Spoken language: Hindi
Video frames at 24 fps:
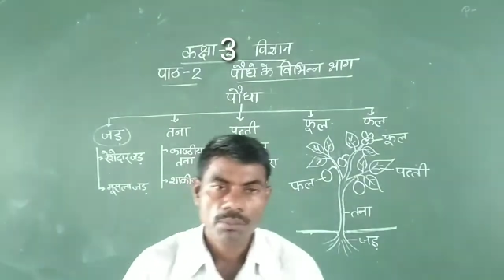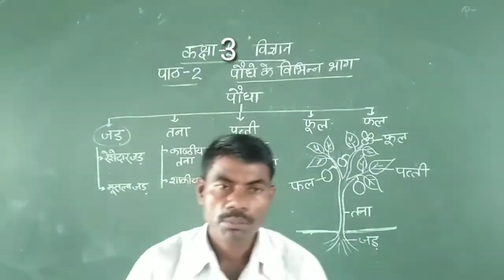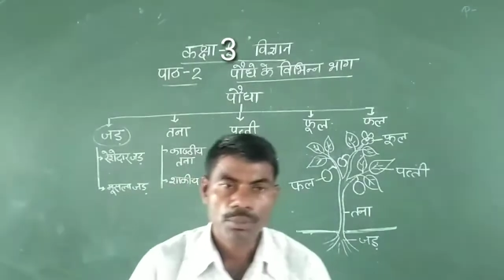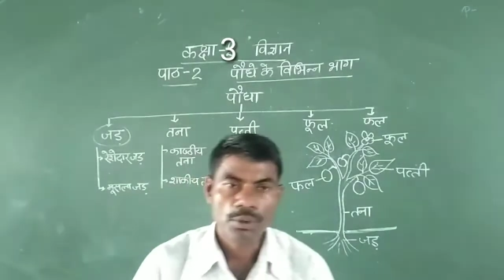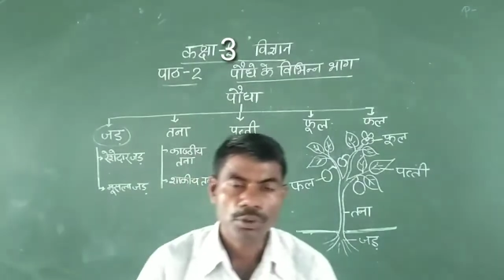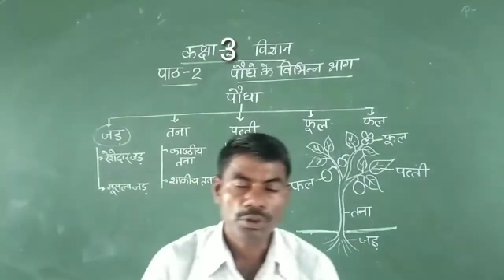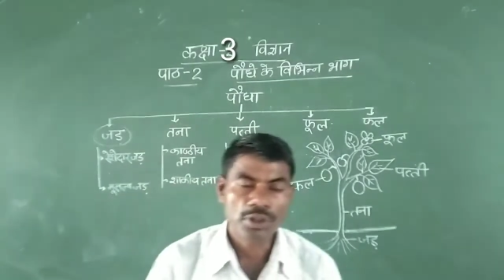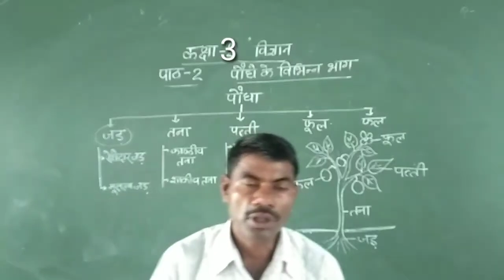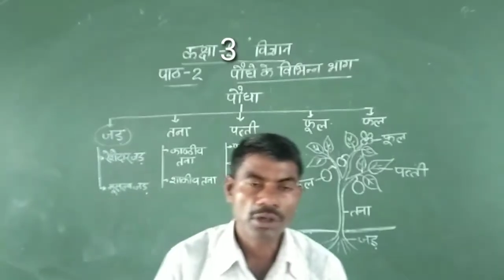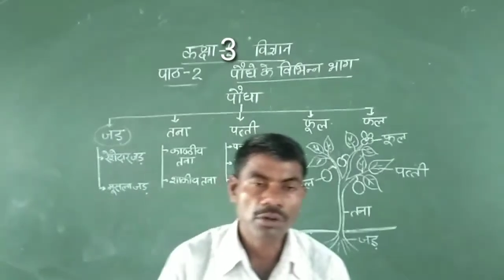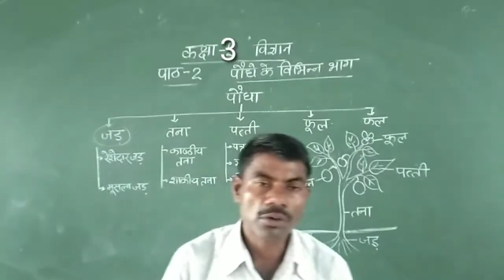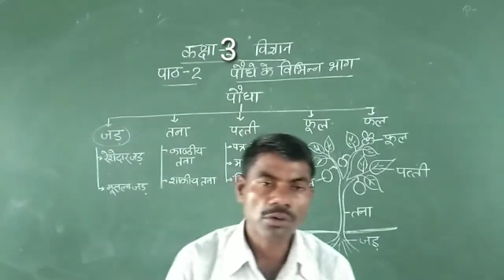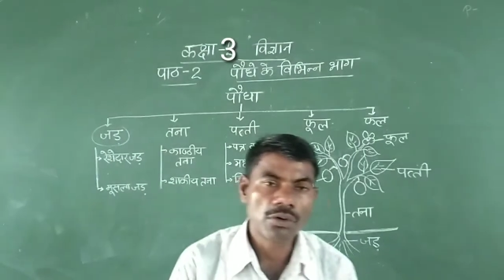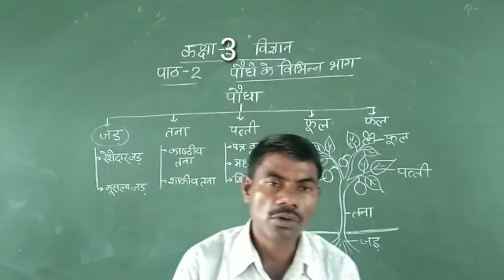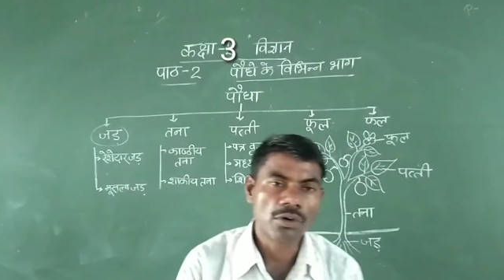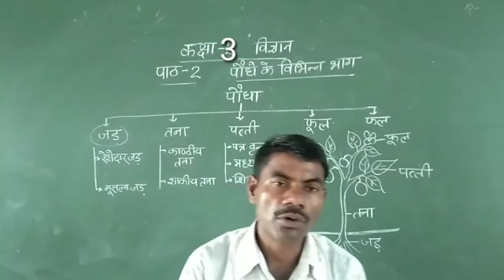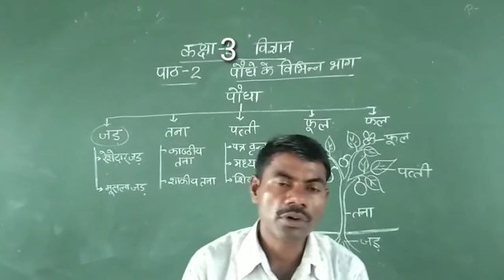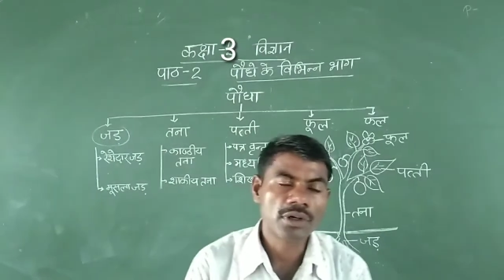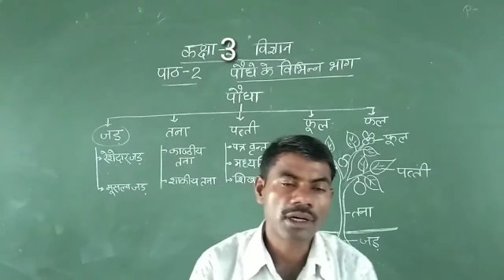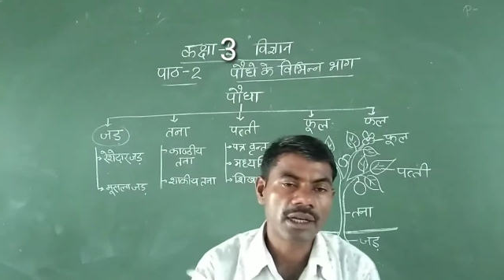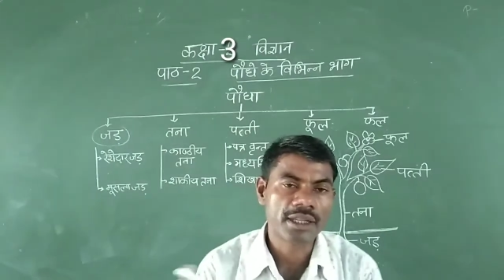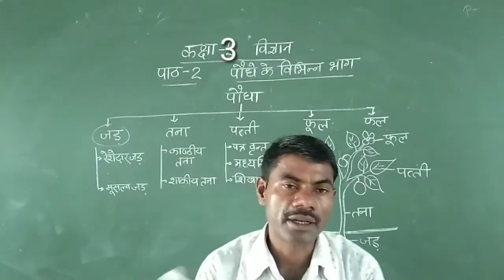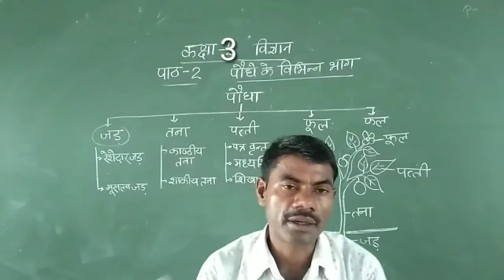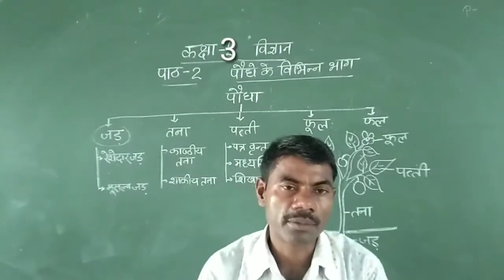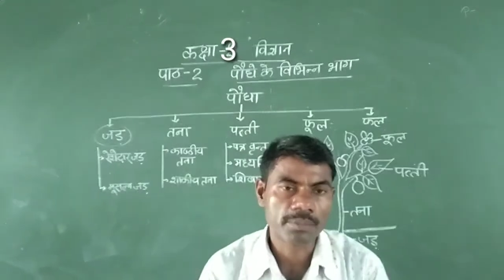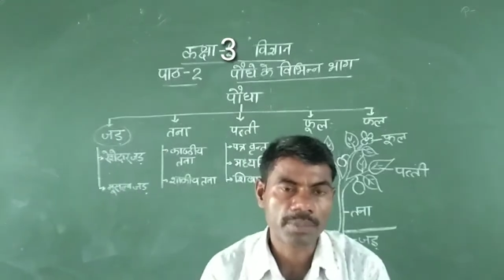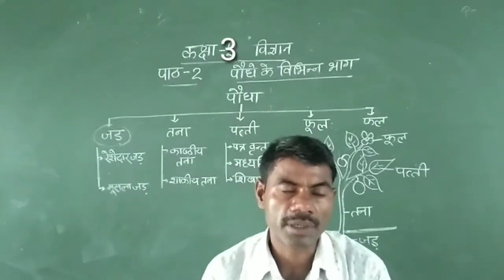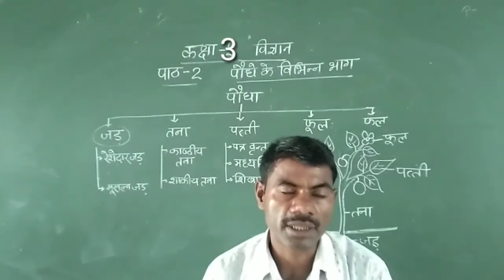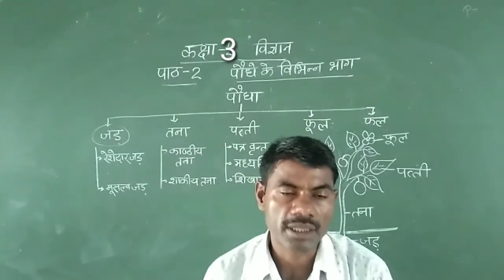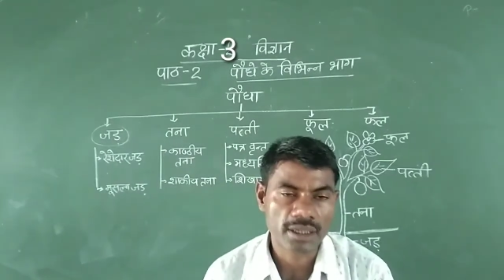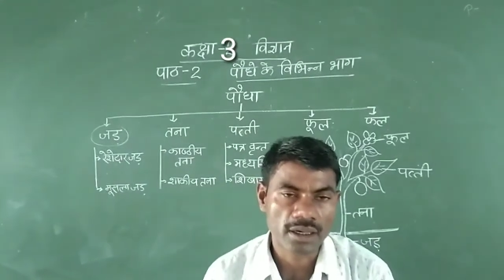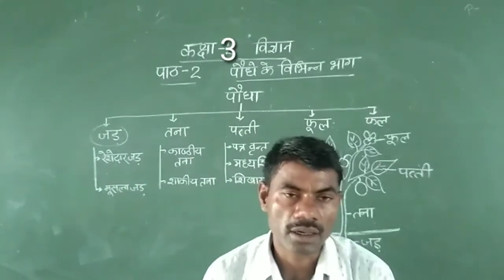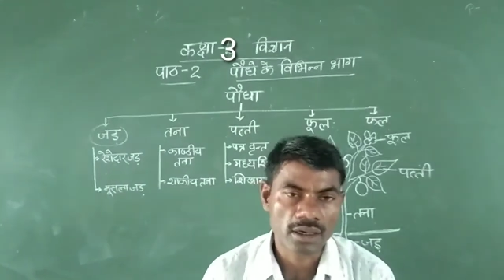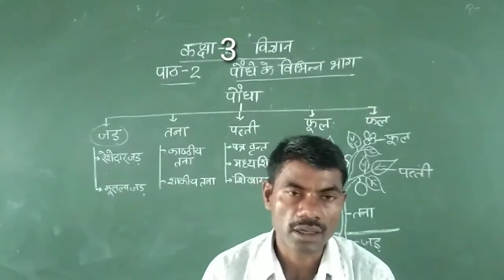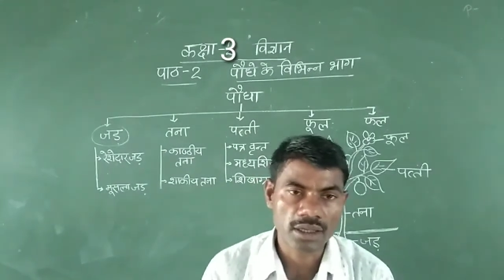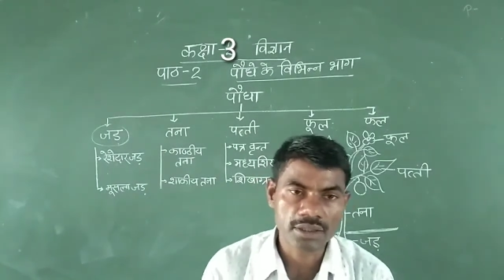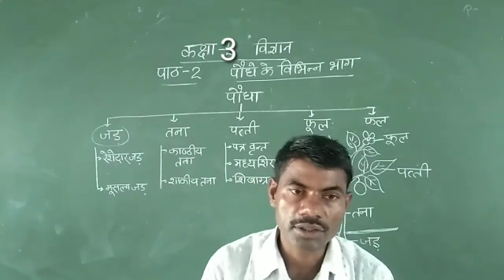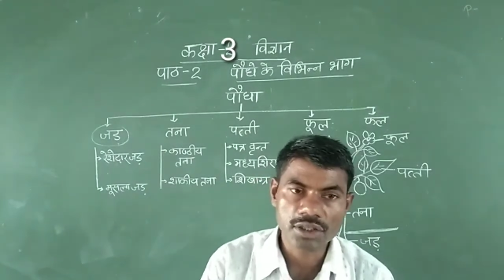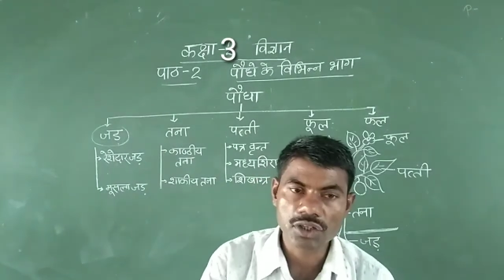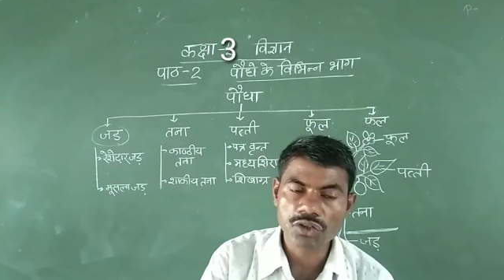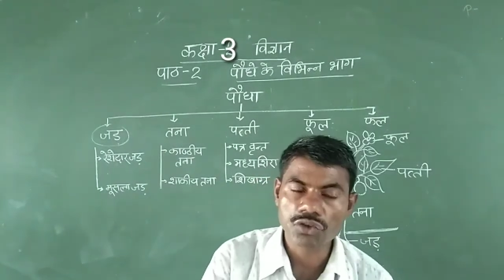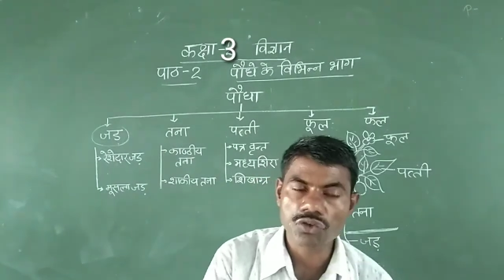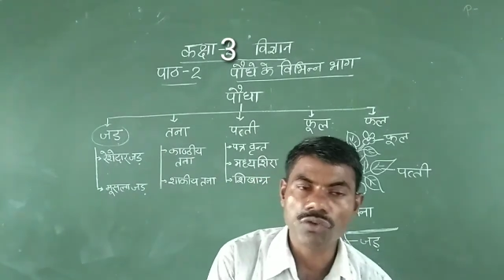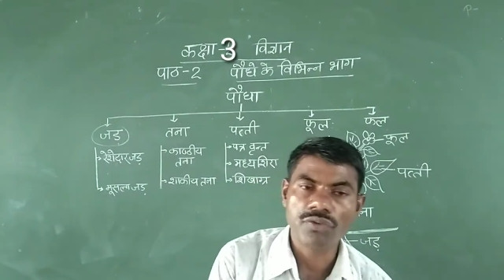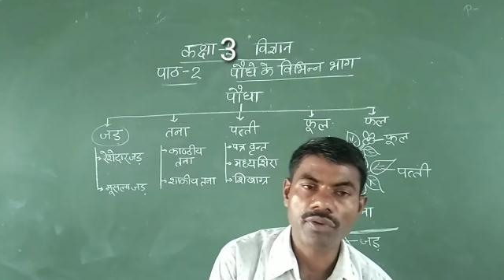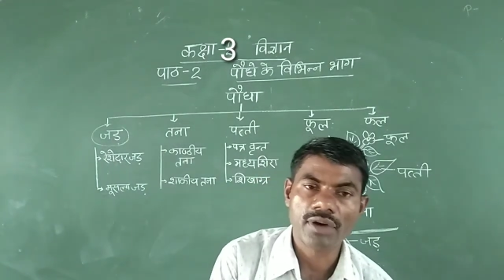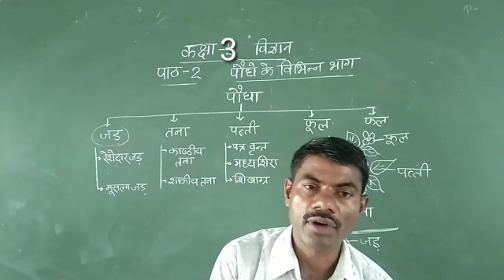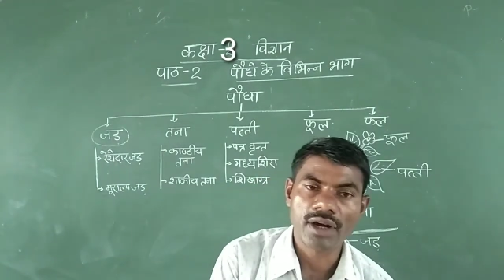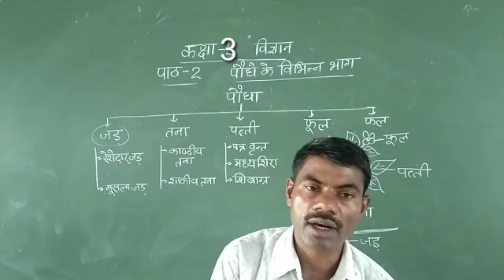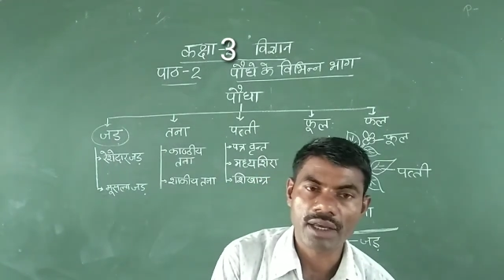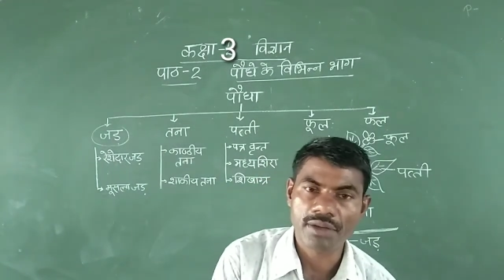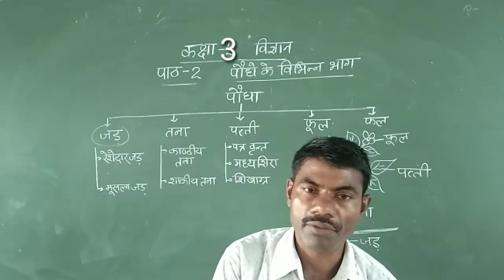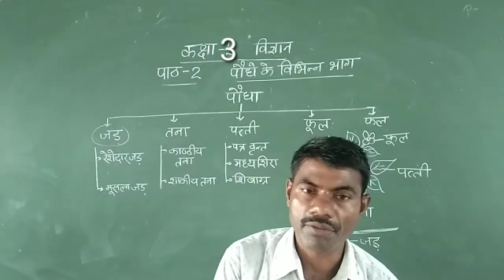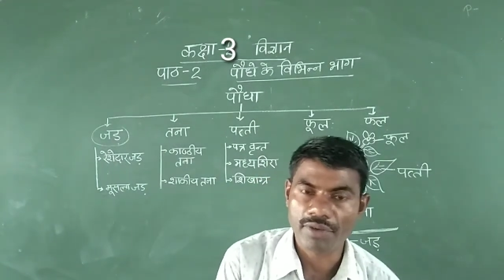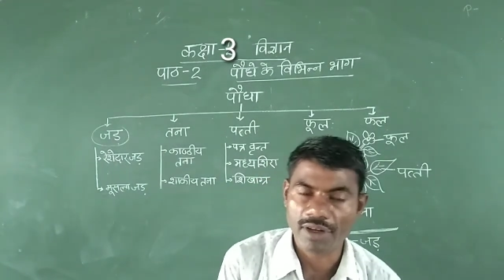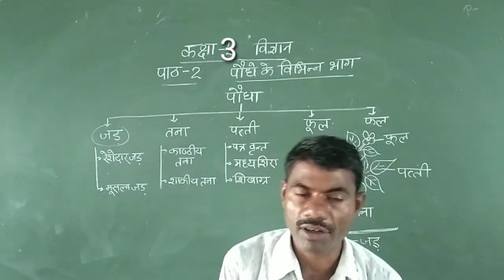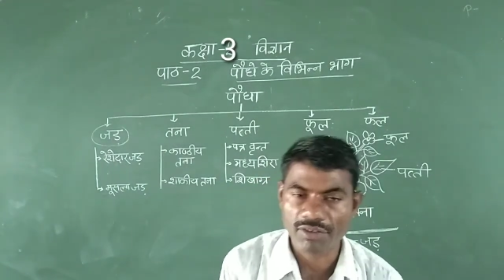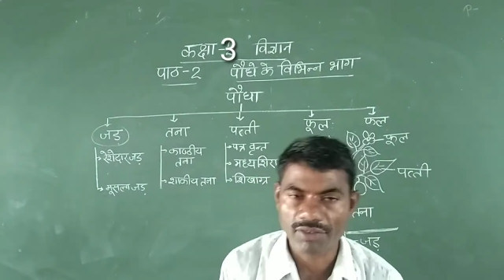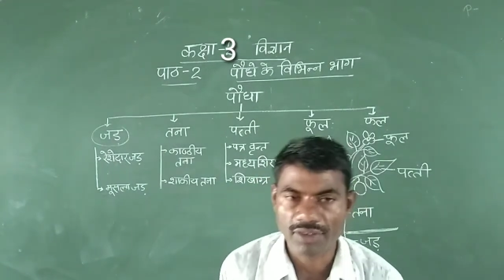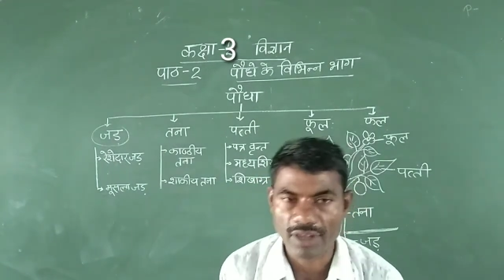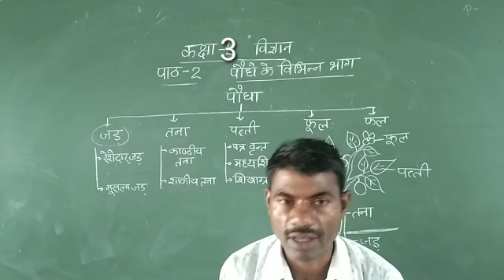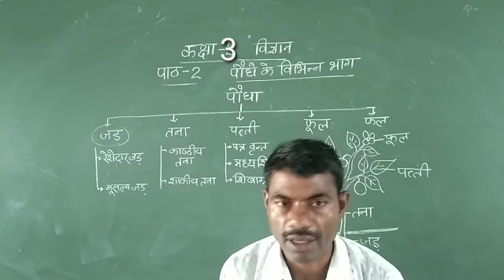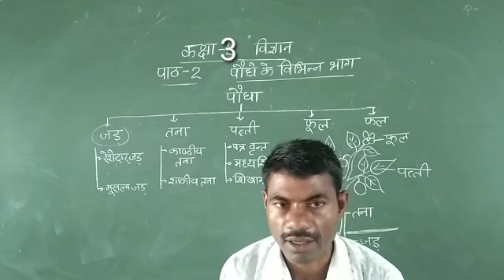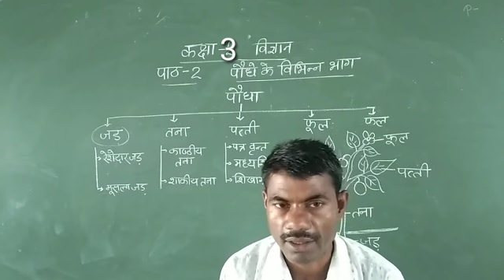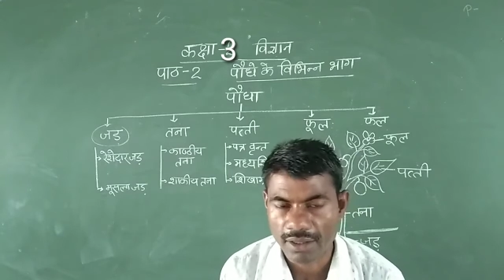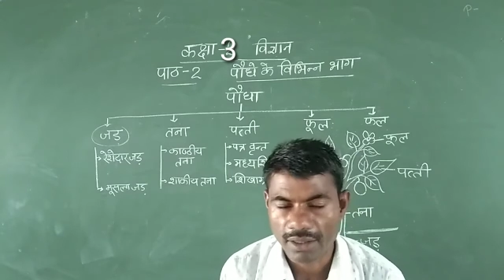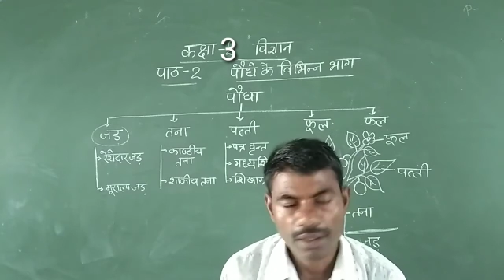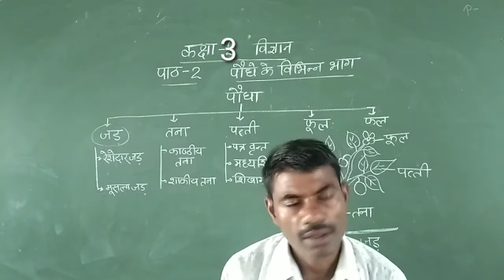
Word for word: पौधे को कौन खड़ा रख पाता है आंधी तूफान वर्षा